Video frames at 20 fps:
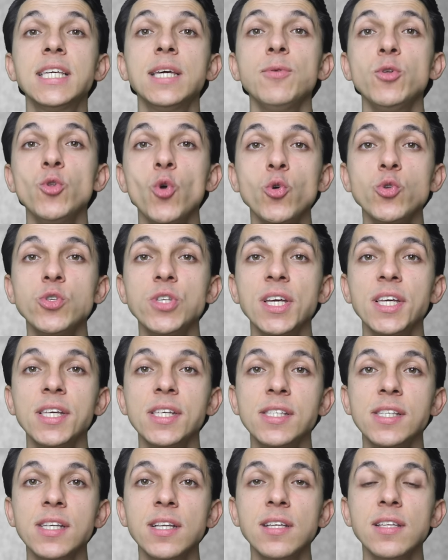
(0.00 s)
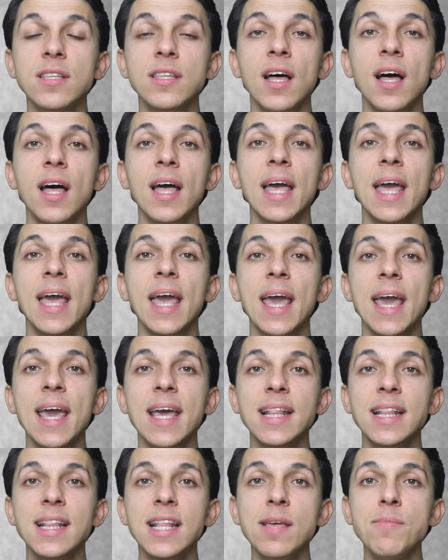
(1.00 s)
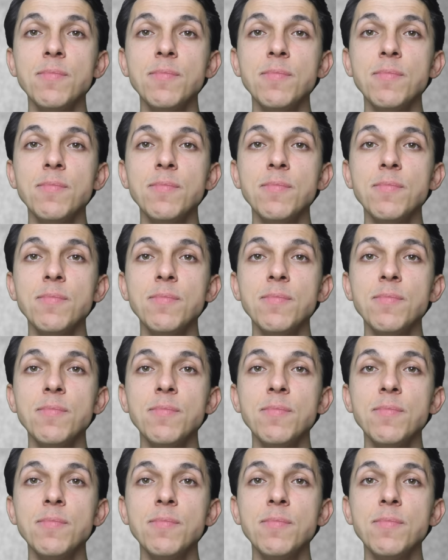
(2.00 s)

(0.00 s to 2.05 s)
2018 yılında 50